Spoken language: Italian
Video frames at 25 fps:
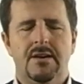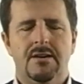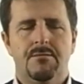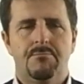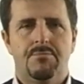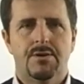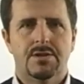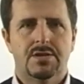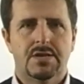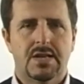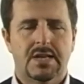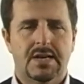
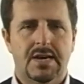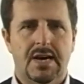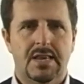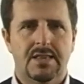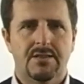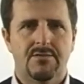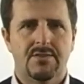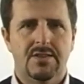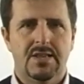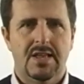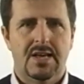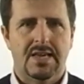per cercare
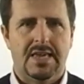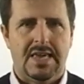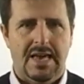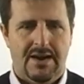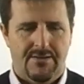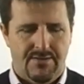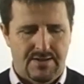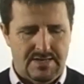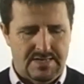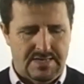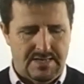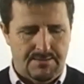di venire a
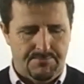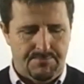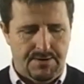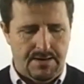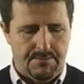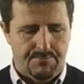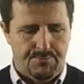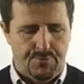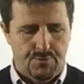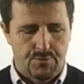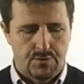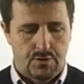Chiavari e
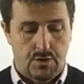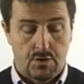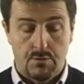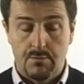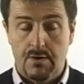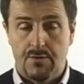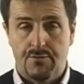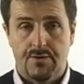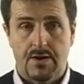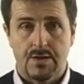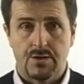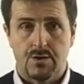strappare punti,
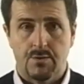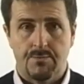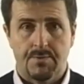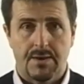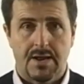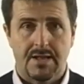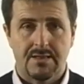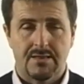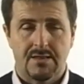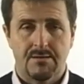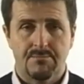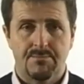come fatto
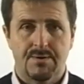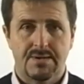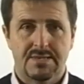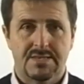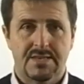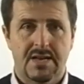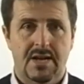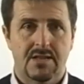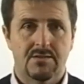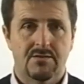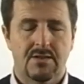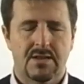peraltro in
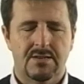passato.